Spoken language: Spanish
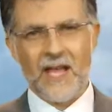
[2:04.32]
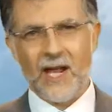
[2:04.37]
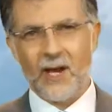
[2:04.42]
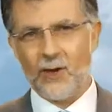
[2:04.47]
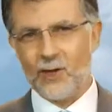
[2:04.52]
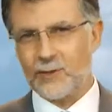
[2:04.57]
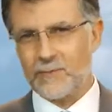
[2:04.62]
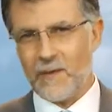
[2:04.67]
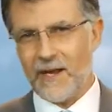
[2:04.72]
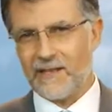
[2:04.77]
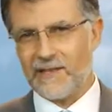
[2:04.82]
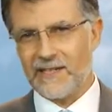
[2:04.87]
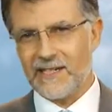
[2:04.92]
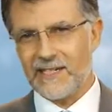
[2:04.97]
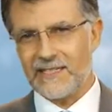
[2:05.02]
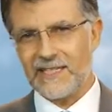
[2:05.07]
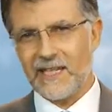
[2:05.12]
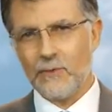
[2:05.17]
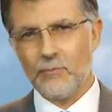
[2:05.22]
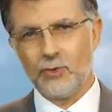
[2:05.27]
Los
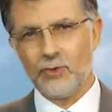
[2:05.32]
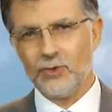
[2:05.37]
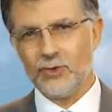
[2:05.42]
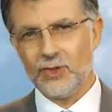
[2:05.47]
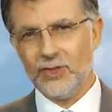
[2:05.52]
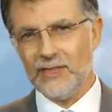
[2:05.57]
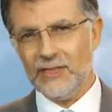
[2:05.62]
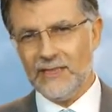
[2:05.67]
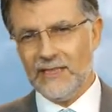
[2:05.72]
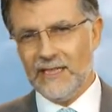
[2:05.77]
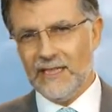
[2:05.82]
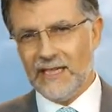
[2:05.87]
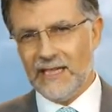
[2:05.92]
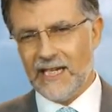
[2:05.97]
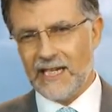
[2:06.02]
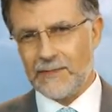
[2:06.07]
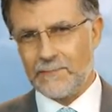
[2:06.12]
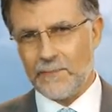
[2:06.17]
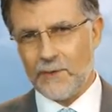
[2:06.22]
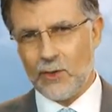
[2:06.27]
placeres del mundo,
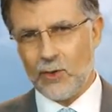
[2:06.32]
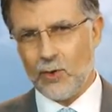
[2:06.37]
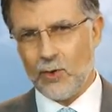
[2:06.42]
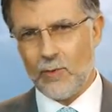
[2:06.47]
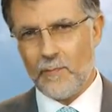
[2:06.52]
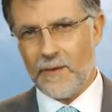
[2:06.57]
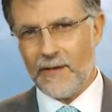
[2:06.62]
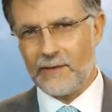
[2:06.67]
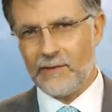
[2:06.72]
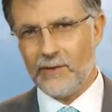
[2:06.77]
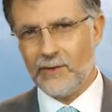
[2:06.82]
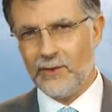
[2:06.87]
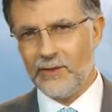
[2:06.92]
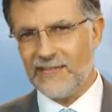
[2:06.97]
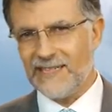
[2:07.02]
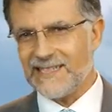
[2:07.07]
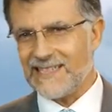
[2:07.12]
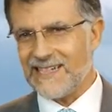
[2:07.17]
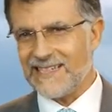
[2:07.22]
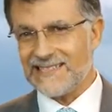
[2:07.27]
las
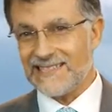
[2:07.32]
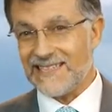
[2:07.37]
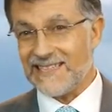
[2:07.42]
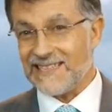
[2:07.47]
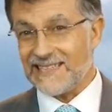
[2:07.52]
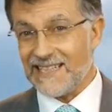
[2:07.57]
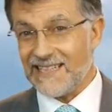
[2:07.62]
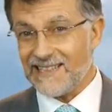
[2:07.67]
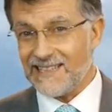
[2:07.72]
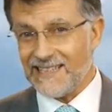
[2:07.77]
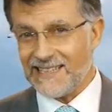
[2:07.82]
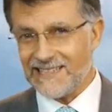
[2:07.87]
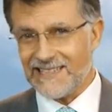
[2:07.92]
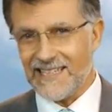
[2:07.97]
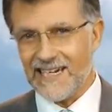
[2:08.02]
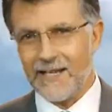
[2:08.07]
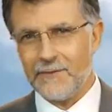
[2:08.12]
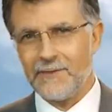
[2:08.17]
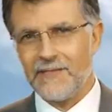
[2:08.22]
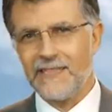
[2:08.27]
preocupaciones, las tristezas de
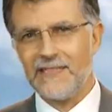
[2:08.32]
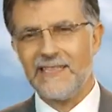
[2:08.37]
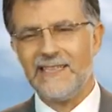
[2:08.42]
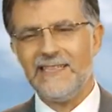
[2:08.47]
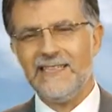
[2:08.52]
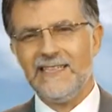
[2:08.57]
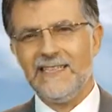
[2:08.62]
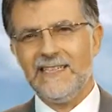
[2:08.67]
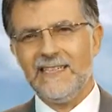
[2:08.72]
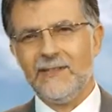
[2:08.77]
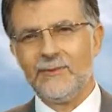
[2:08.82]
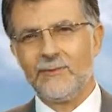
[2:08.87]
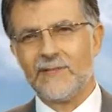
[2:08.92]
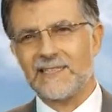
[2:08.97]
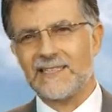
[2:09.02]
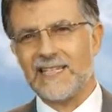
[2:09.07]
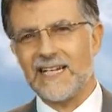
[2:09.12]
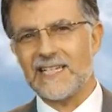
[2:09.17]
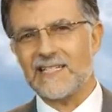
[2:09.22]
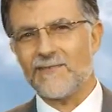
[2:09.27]
la vida,
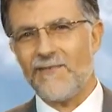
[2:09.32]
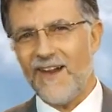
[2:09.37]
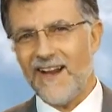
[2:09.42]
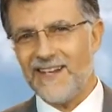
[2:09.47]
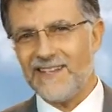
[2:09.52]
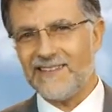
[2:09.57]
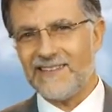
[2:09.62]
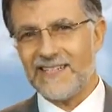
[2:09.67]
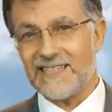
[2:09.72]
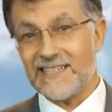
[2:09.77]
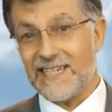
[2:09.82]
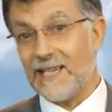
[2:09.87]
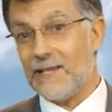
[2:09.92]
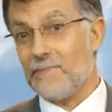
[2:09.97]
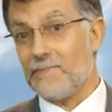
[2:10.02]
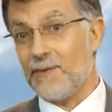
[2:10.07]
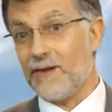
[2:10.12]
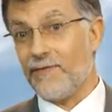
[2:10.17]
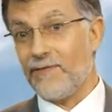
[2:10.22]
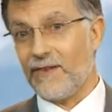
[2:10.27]
nuestras faltas e
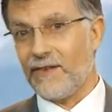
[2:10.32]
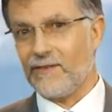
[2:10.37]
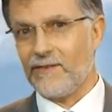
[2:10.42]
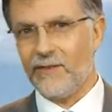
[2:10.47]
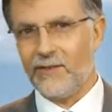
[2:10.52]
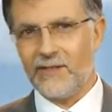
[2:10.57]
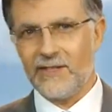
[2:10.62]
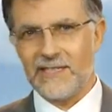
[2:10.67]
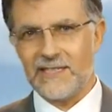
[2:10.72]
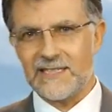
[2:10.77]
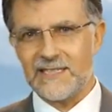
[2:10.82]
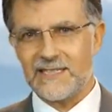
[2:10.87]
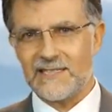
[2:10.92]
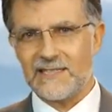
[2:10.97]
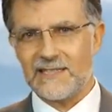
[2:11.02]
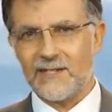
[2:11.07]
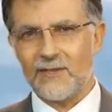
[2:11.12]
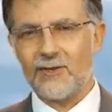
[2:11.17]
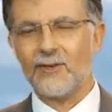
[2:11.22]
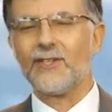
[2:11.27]

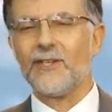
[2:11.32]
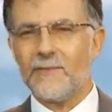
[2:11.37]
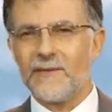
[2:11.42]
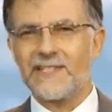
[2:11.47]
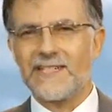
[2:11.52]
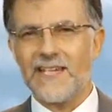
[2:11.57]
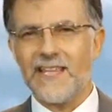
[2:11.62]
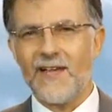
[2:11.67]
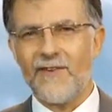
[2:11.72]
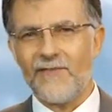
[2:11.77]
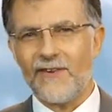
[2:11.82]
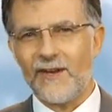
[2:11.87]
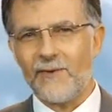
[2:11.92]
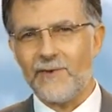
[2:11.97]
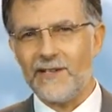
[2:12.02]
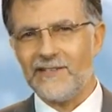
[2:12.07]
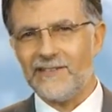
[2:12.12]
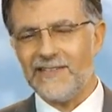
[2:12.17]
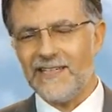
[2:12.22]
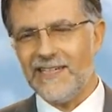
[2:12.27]
imperfecciones, con demasiada
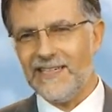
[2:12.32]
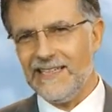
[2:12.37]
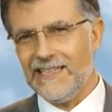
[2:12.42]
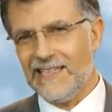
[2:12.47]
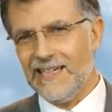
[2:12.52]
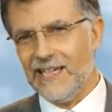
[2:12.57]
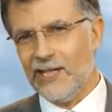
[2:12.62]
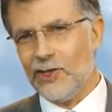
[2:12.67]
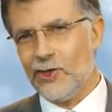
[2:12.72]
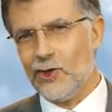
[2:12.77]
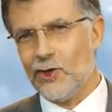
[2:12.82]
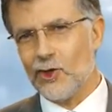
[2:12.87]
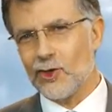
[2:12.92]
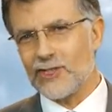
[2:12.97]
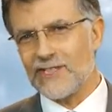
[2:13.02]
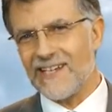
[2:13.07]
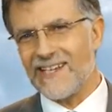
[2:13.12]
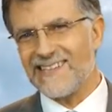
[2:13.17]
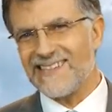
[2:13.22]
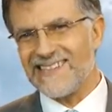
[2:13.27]
frecuencia
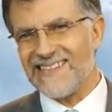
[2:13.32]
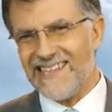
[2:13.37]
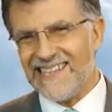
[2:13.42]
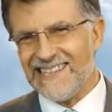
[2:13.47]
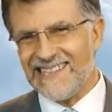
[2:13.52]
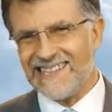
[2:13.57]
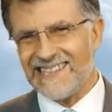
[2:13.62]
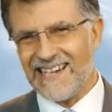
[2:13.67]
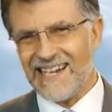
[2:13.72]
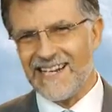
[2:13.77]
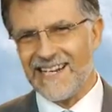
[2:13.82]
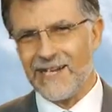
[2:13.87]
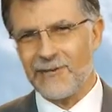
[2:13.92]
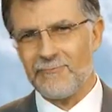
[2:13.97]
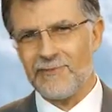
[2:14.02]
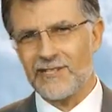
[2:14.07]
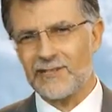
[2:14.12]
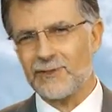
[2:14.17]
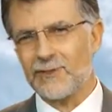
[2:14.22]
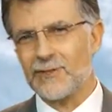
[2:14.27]
nos centran en
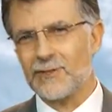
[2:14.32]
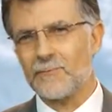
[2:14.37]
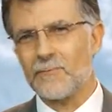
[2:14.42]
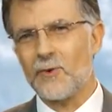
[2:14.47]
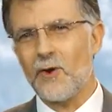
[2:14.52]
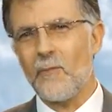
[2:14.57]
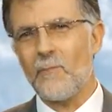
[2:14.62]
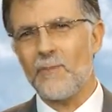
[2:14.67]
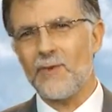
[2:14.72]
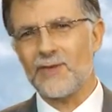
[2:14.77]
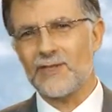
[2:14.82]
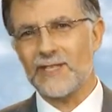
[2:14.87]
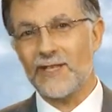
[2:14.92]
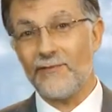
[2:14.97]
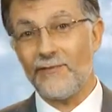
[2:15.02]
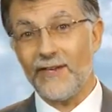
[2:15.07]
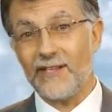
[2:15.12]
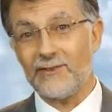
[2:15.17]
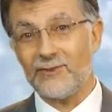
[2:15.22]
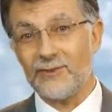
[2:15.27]
nuestros propios
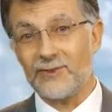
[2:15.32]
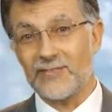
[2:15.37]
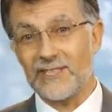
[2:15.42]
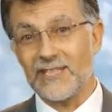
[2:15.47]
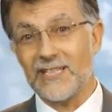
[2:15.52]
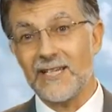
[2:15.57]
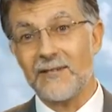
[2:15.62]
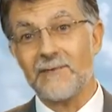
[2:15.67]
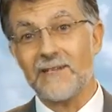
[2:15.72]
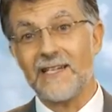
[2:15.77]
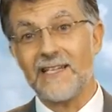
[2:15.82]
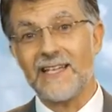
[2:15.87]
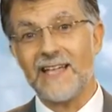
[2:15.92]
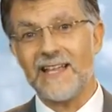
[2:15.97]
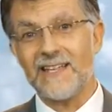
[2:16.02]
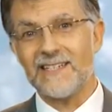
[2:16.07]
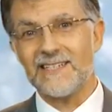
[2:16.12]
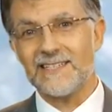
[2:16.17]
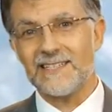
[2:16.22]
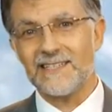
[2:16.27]
defectos y
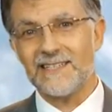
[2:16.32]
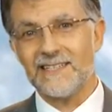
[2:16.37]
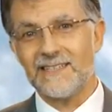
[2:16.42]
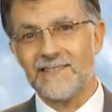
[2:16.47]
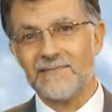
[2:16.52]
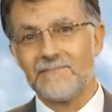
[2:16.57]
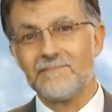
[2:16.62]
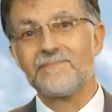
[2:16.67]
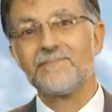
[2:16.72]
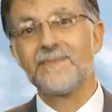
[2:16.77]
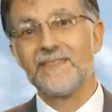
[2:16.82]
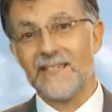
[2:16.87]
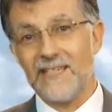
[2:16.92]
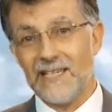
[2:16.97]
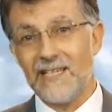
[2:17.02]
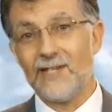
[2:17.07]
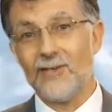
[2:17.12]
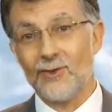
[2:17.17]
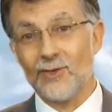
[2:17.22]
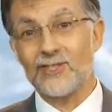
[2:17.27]
debilidades
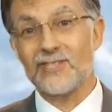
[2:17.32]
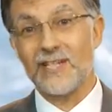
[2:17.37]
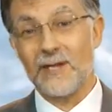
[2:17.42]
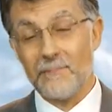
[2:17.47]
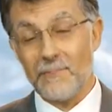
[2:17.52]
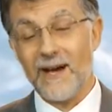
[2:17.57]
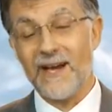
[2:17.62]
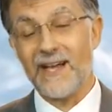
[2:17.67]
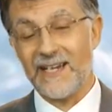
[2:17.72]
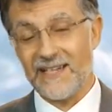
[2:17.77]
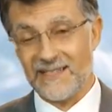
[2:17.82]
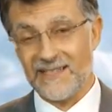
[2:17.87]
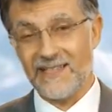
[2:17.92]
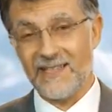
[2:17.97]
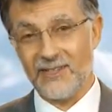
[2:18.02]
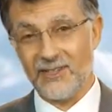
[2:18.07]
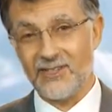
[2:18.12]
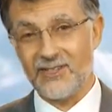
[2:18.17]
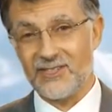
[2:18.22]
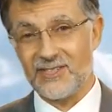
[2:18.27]
y nos separan de
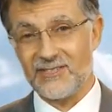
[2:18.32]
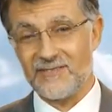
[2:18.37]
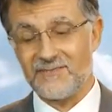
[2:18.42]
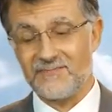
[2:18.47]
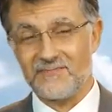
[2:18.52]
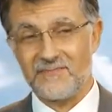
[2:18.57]
Dios.